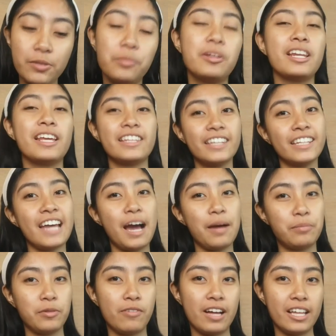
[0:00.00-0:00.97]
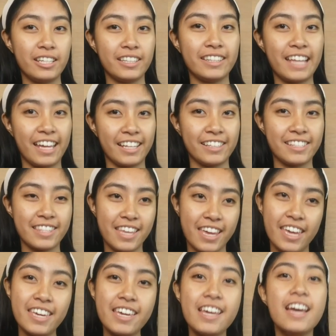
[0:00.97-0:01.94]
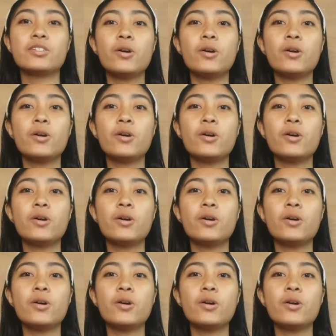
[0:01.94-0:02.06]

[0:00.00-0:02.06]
so belated Happy Valentine's Day.